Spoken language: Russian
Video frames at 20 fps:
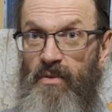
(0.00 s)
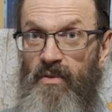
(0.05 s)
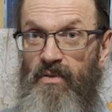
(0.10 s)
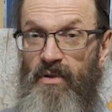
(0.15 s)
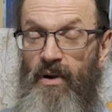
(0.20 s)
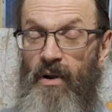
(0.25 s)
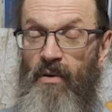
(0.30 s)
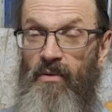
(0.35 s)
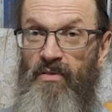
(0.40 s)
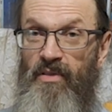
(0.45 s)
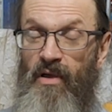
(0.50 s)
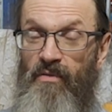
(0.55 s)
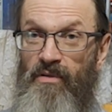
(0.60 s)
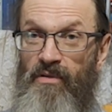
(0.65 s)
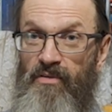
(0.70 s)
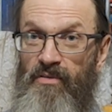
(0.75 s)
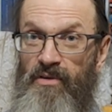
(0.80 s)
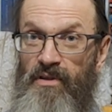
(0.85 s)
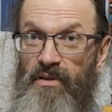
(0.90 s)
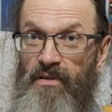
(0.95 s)

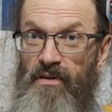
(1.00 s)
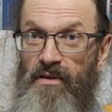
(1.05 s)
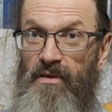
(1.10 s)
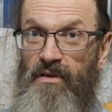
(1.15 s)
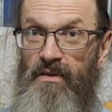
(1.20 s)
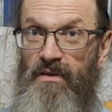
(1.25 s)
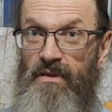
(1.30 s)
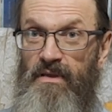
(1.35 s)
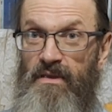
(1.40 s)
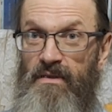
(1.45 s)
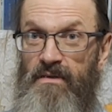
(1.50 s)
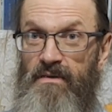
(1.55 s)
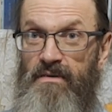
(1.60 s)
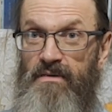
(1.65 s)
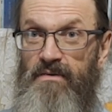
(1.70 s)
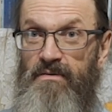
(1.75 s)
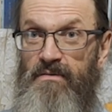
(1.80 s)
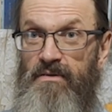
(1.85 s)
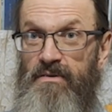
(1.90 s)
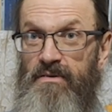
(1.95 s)
Православной Церкви
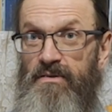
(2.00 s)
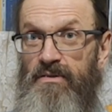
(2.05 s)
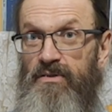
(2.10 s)
э,